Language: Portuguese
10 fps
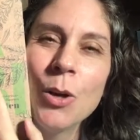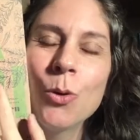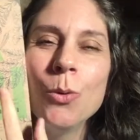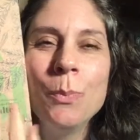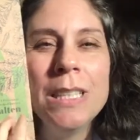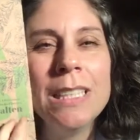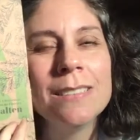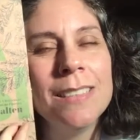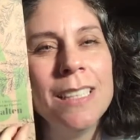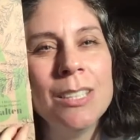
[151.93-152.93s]

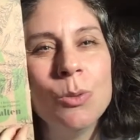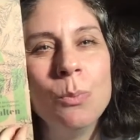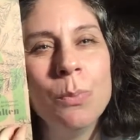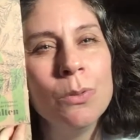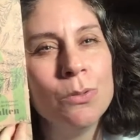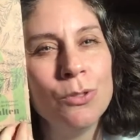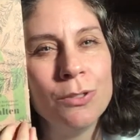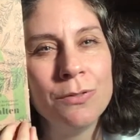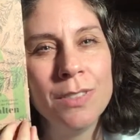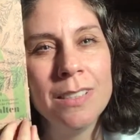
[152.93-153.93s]
compreender um ponto de
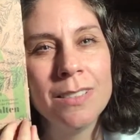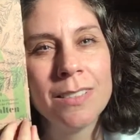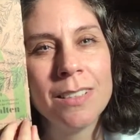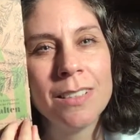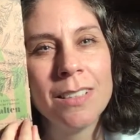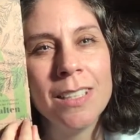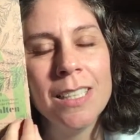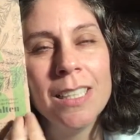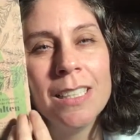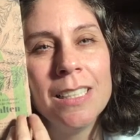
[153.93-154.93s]
vista
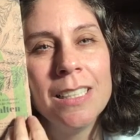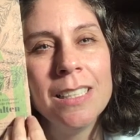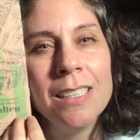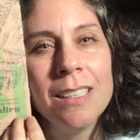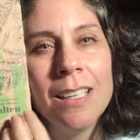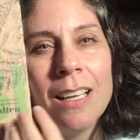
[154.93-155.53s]
que